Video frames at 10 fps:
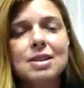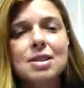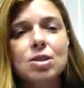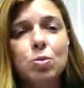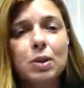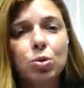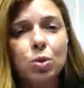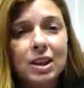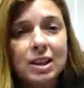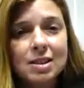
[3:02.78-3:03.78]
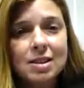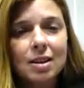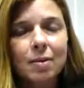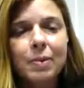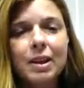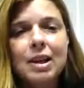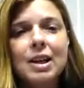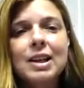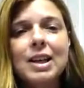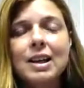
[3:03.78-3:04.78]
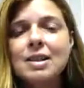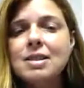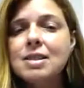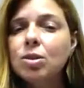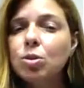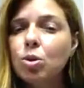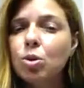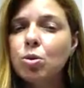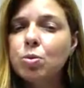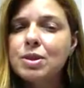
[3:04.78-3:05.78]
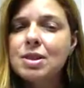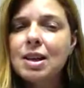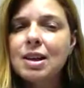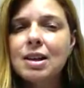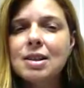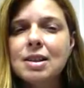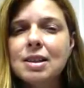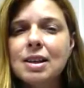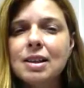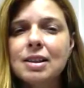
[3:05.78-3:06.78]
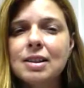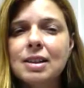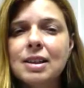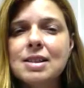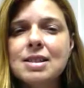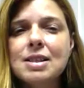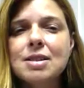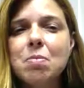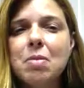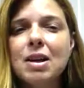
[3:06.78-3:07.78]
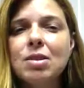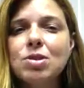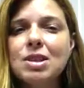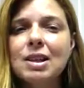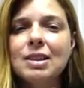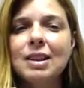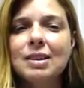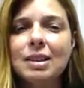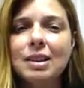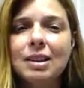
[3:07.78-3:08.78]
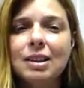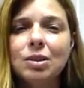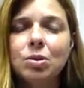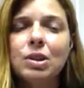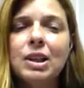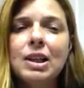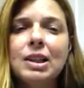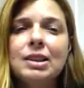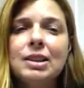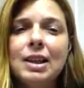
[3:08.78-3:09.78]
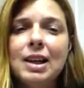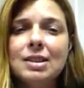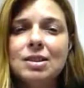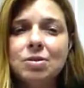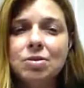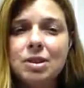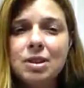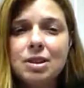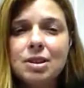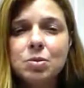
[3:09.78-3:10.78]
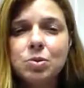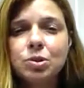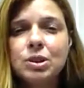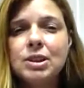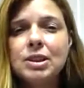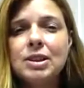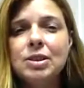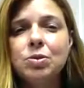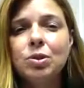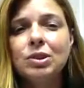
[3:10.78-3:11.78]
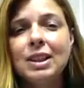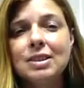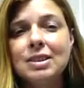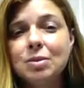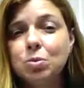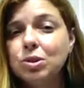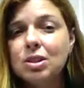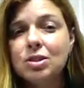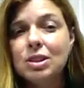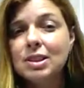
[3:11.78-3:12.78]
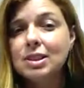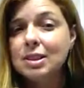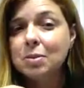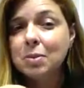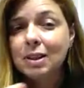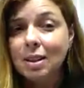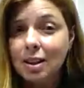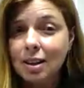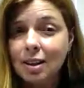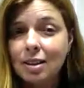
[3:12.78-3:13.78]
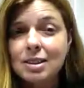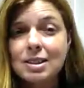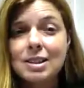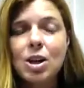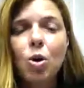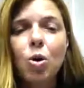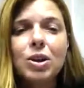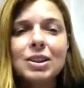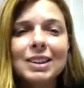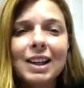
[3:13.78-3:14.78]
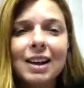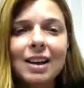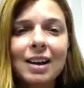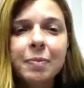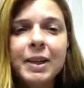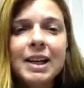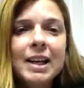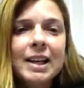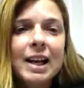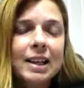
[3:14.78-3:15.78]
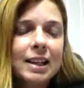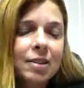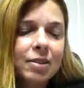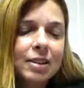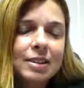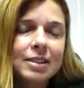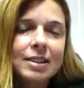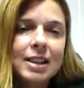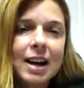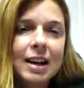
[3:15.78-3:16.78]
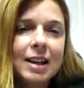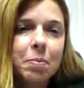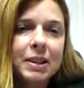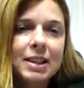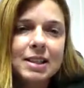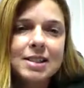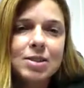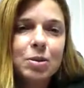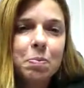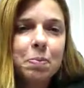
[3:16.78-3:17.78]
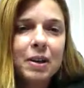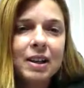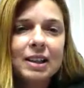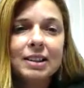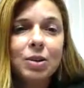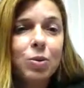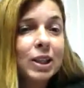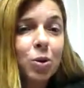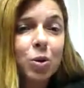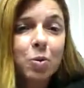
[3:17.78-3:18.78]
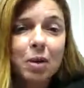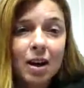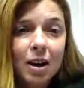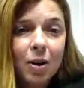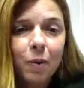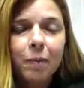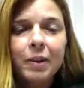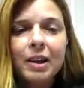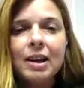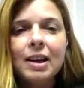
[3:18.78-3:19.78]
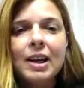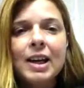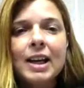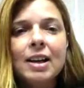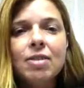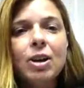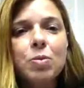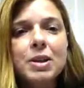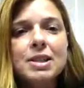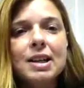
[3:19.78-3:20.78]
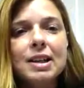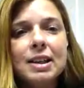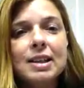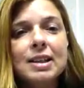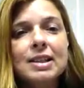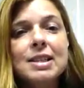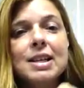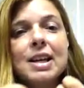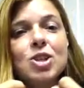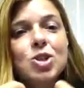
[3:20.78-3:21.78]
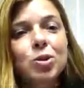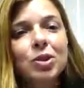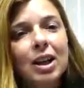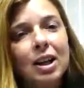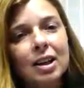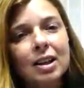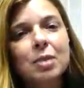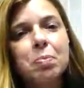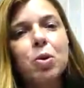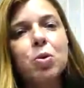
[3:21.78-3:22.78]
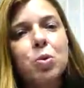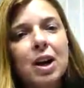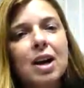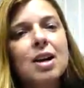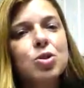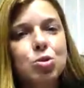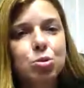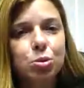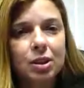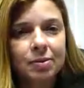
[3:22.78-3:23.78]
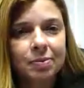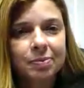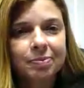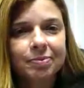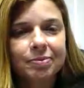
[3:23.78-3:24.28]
trata-se de uma doença, que aqueles sintomas, que, aquela, que a, aqueles sentimentos que ele está tendo de negativismo, de vontade de muitas vezes de se matar, de se cortar, que aquele tirar aquele pedacinho de pele não é normal, ele vai começar a querer se questionar e procurar ajuda.